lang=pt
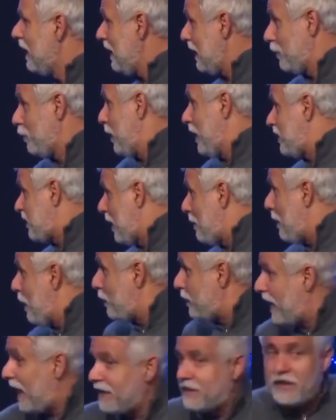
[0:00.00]
Ela não
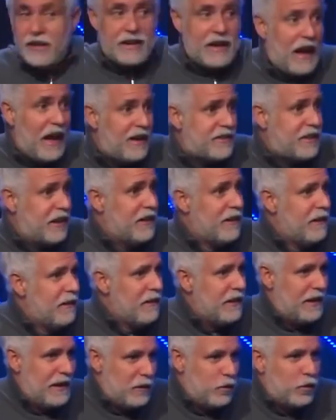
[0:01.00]
recebeu nada em casa,
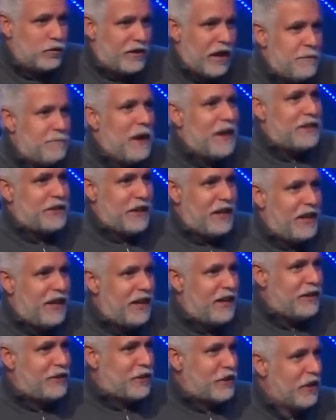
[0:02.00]
ela não tem
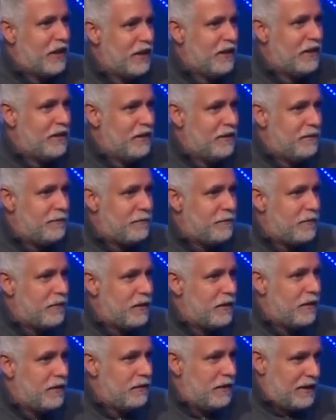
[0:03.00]
matriz,
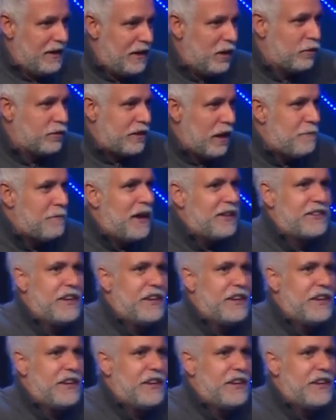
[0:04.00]
ela não tem